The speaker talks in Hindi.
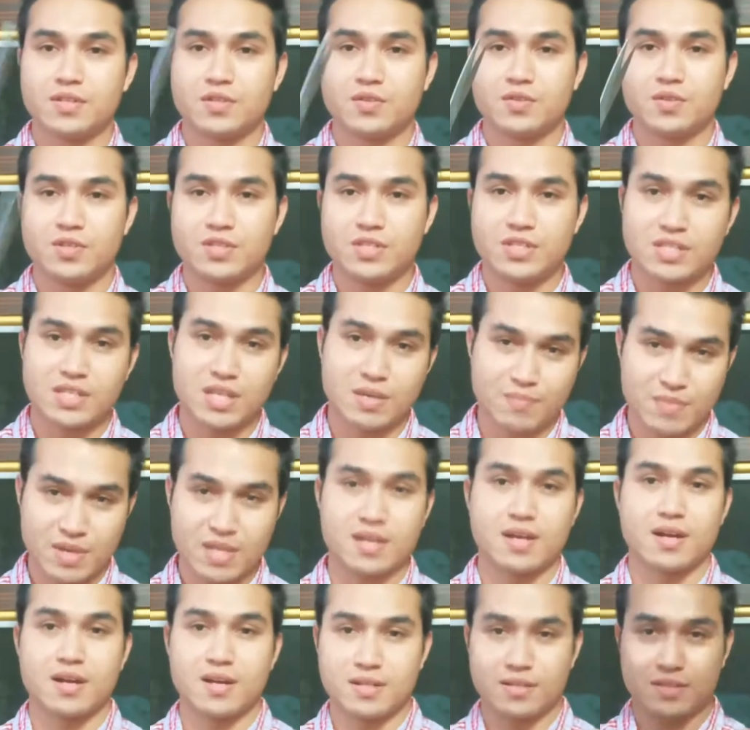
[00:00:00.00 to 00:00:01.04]
तो इसी से मैं
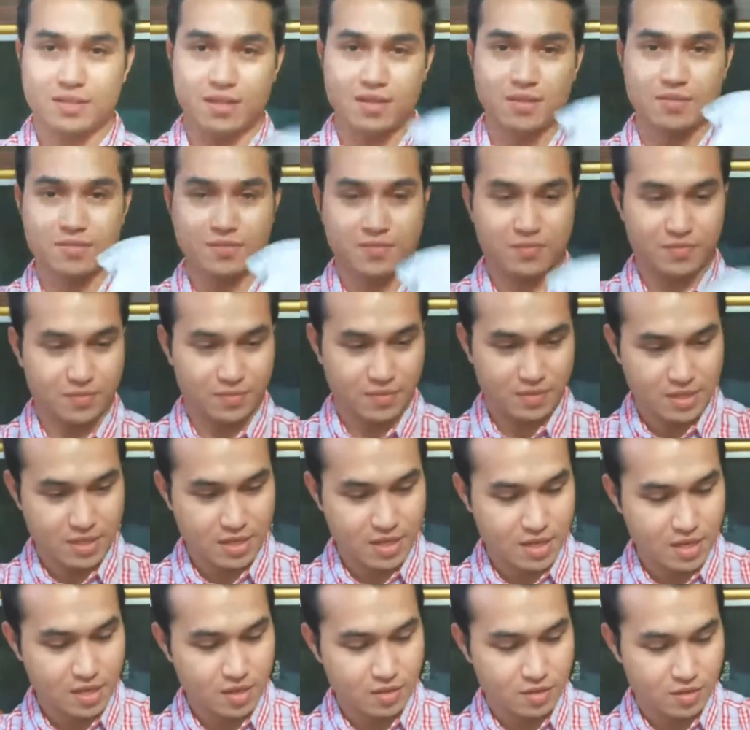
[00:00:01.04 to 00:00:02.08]
काटता हूँ ठीक है